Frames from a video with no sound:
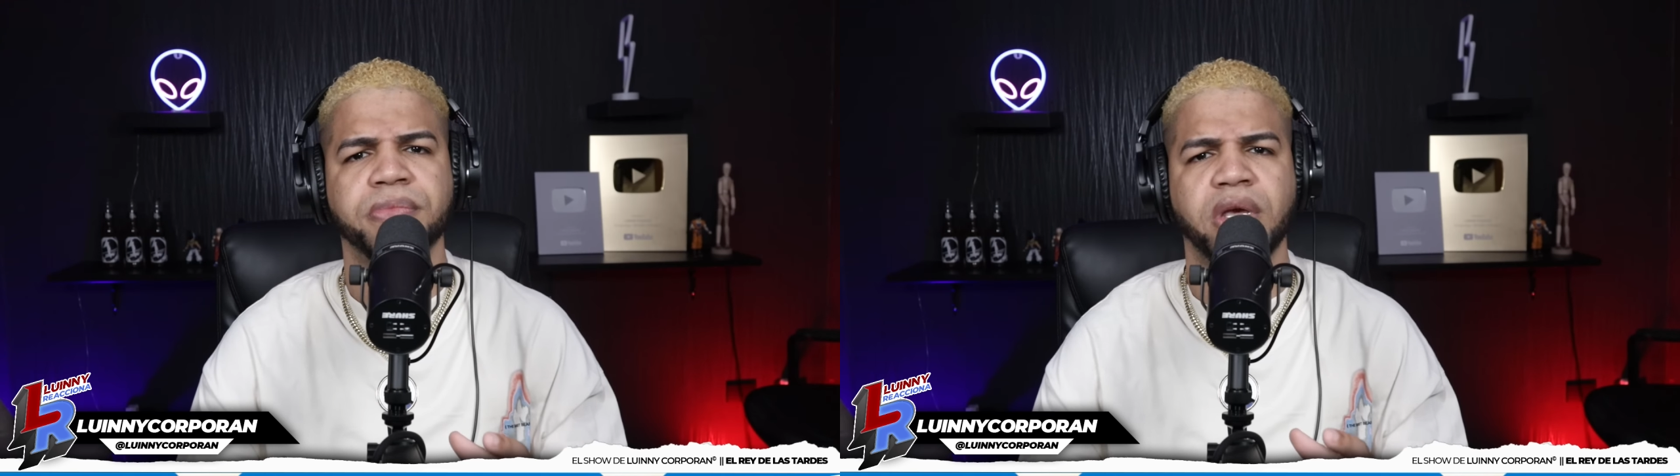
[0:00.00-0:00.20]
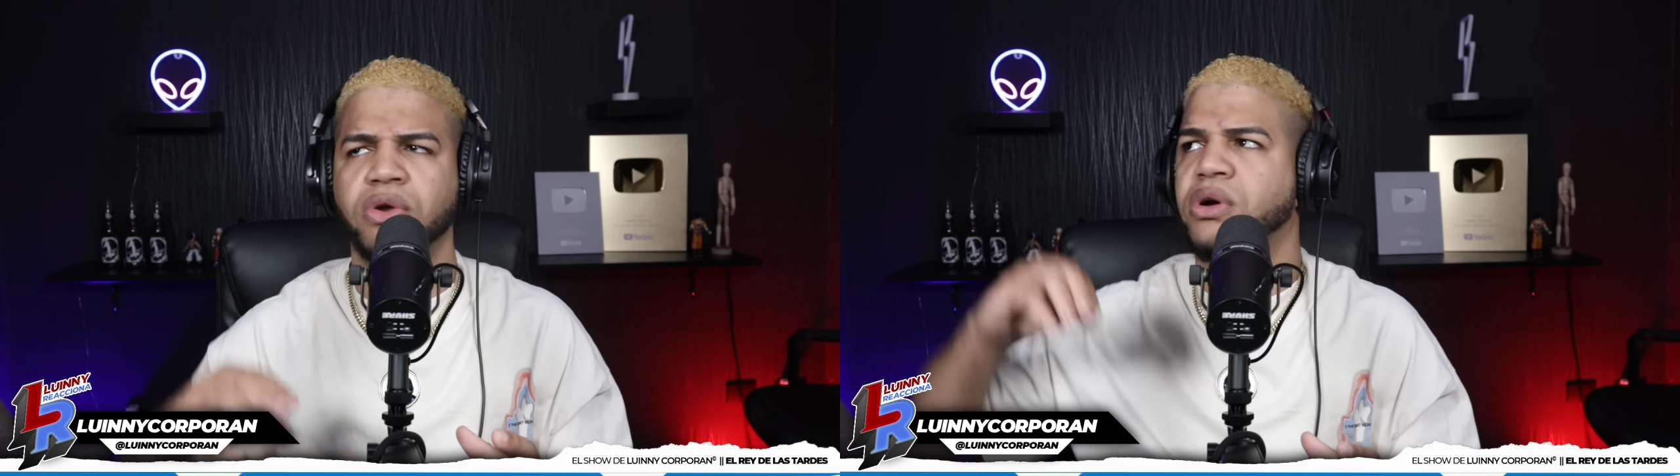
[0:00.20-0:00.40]

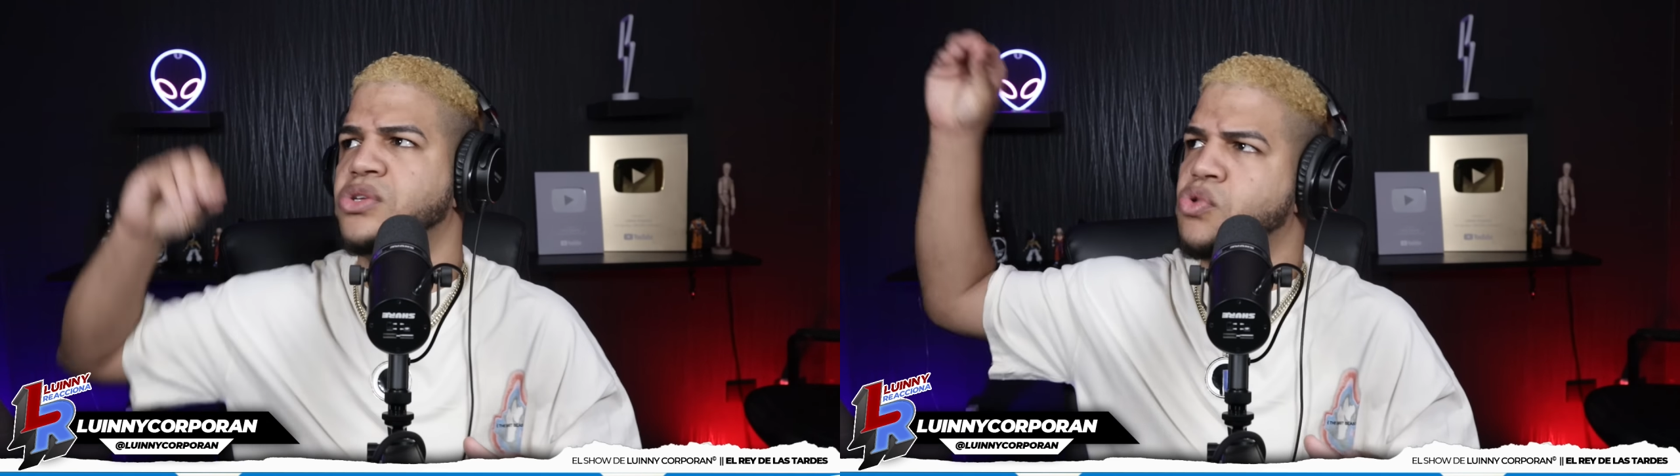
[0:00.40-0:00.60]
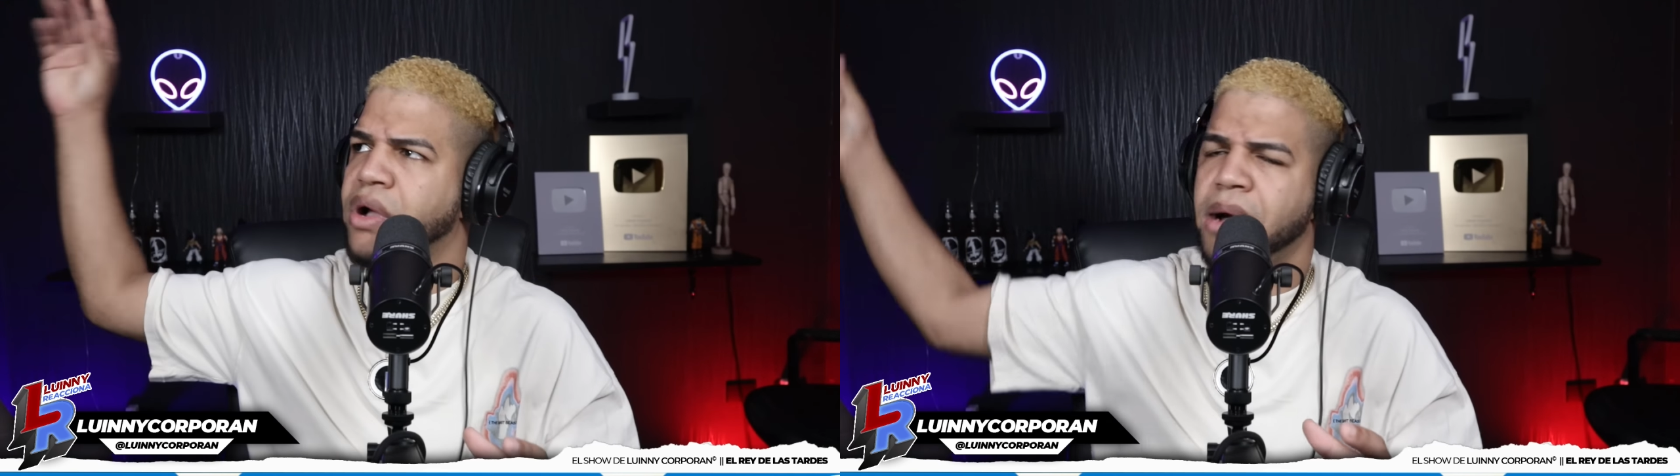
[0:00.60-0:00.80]
lo que
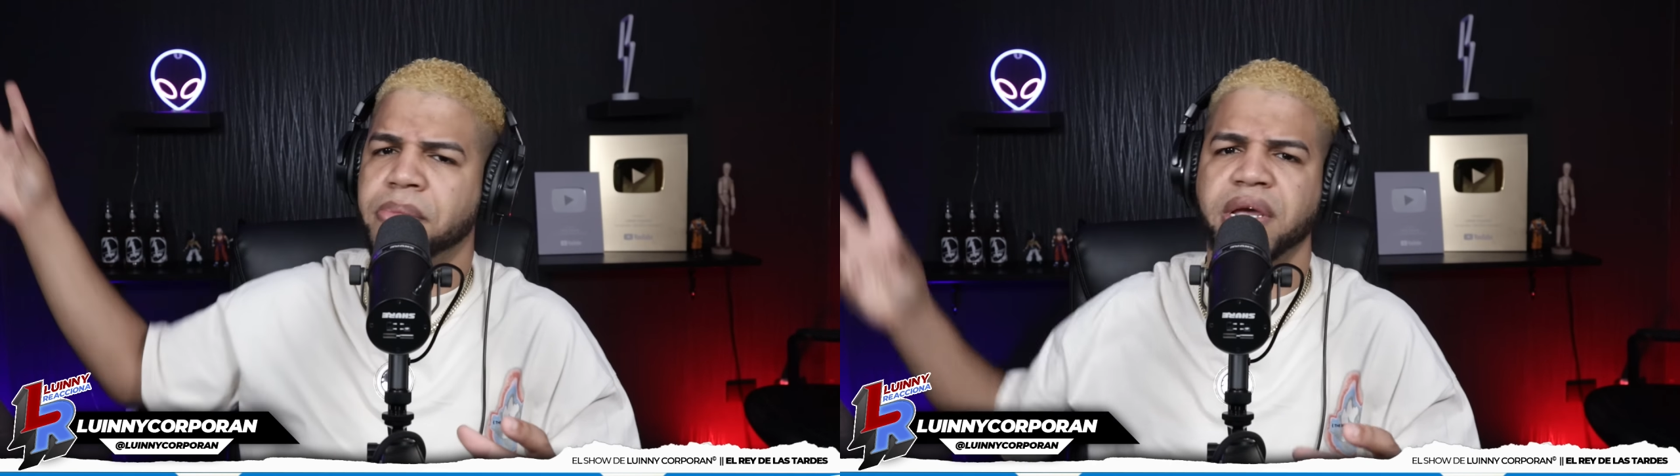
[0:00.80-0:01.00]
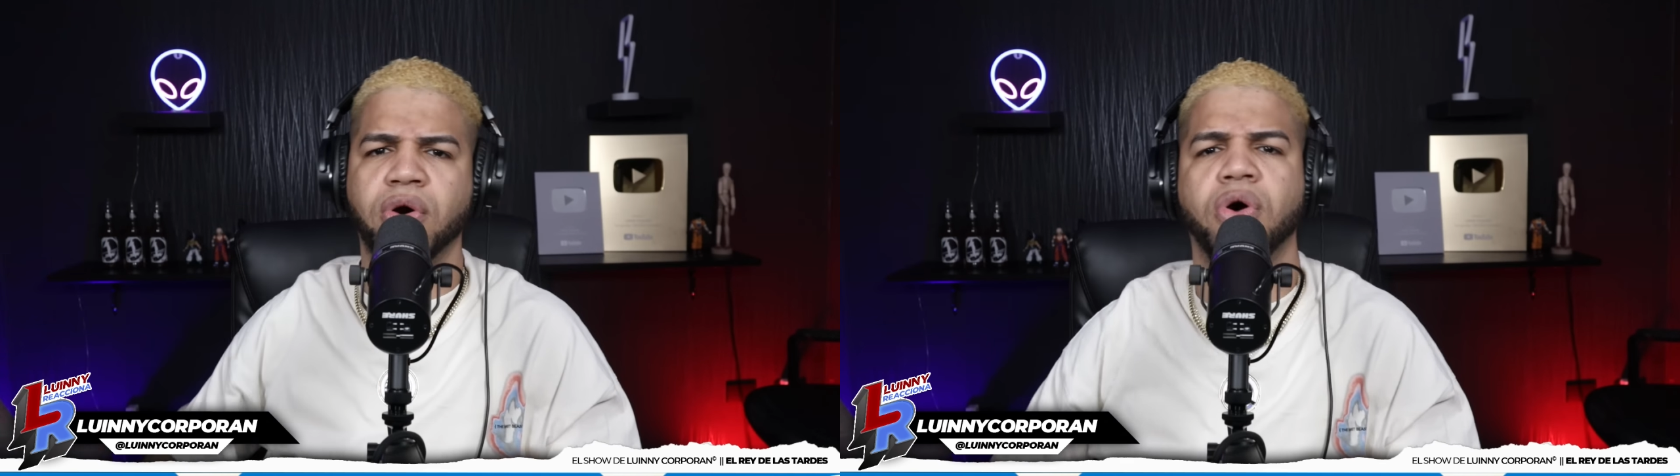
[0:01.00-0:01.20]
sube
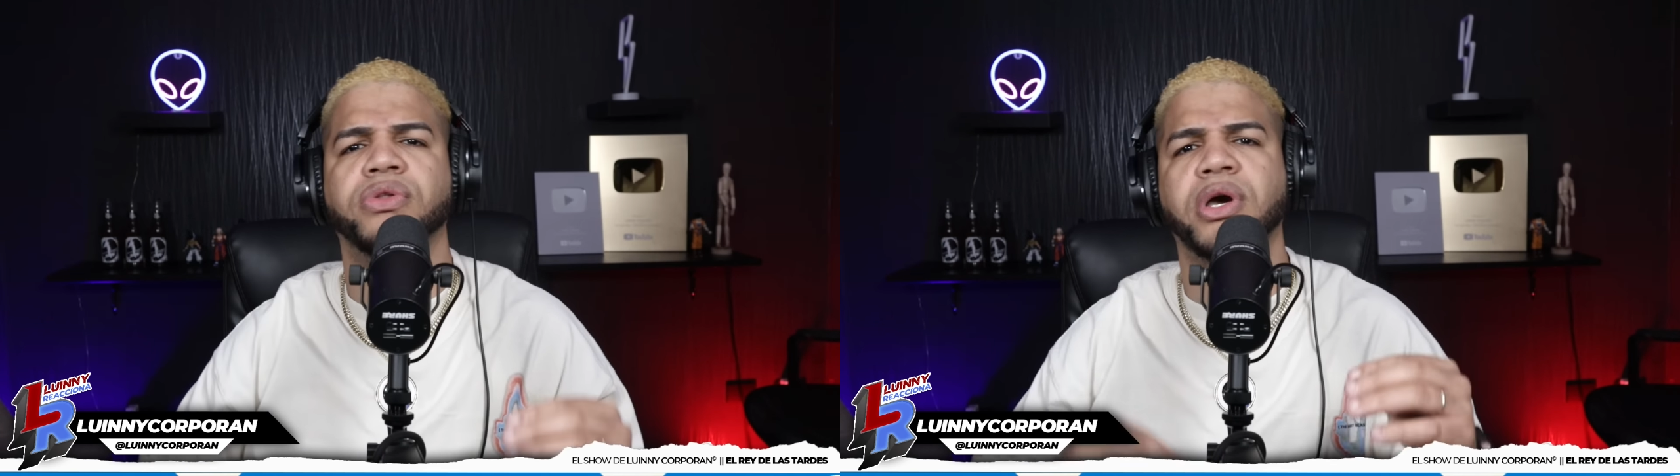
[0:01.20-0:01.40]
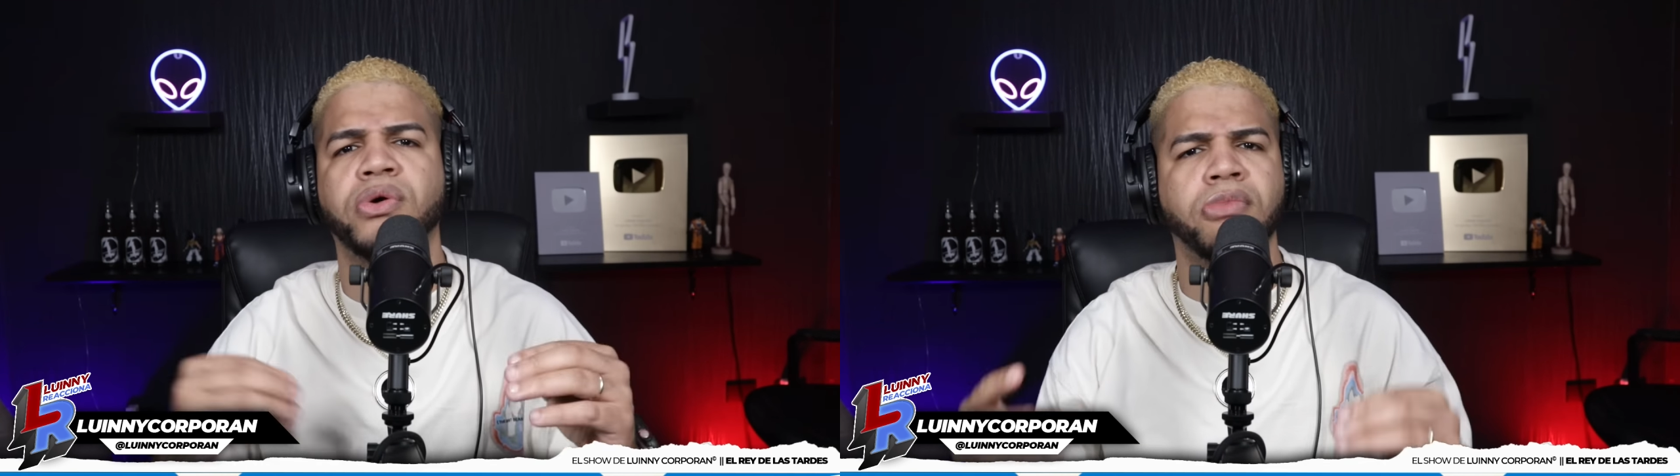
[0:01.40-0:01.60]

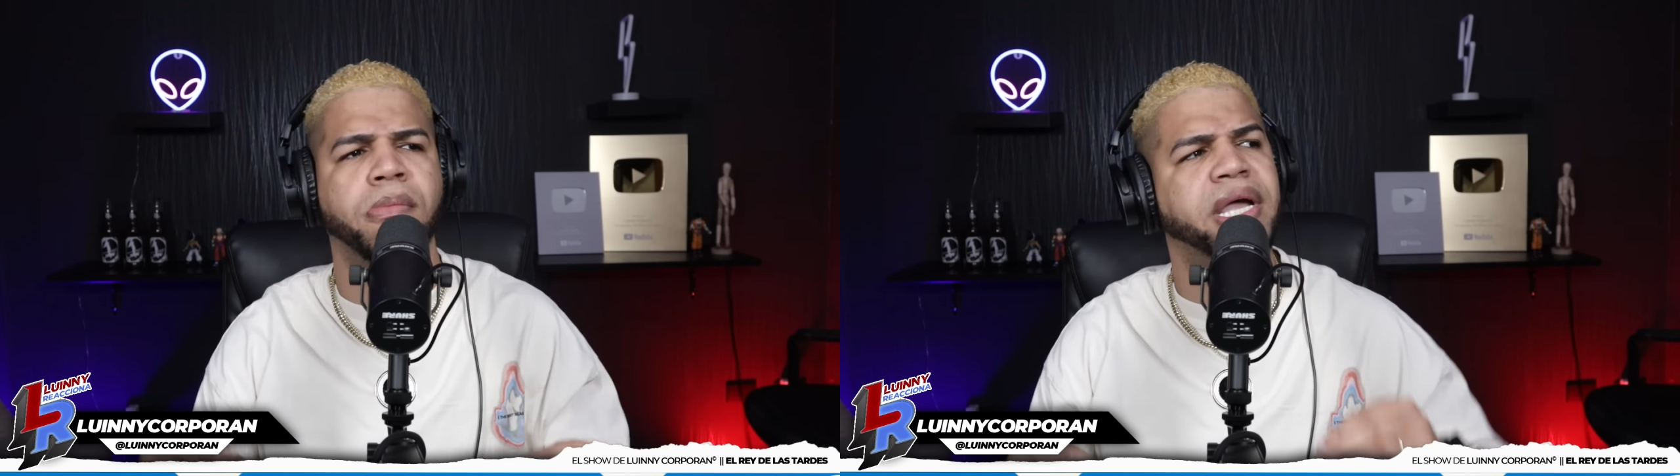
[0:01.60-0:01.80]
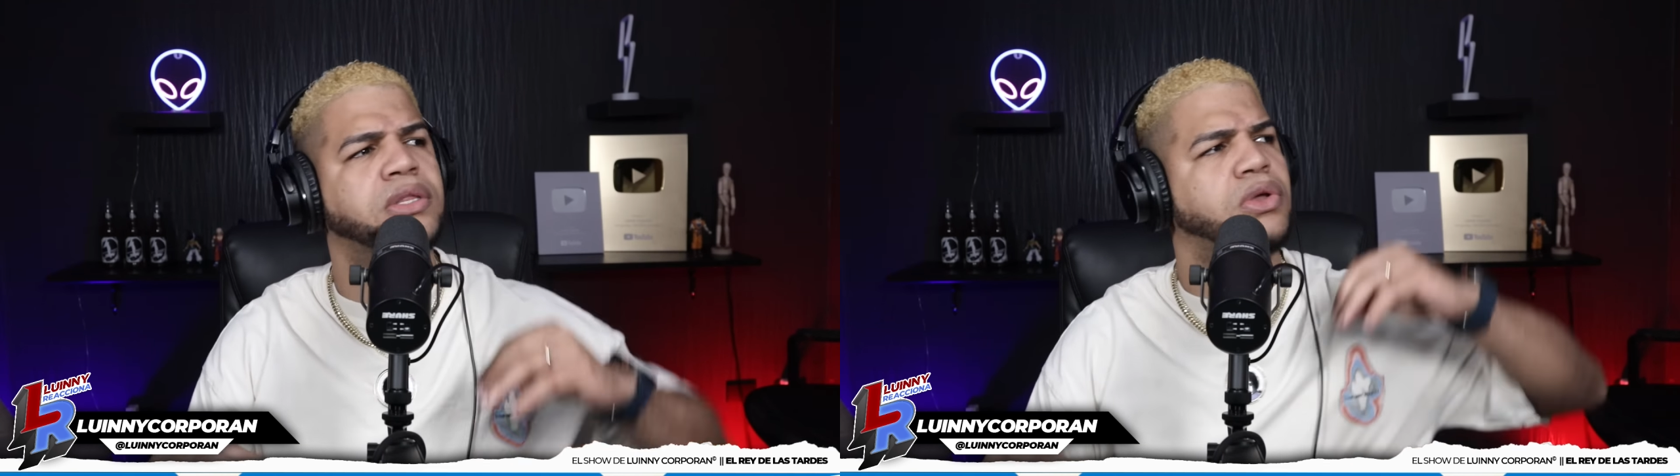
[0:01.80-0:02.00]
Capricornio en un momento,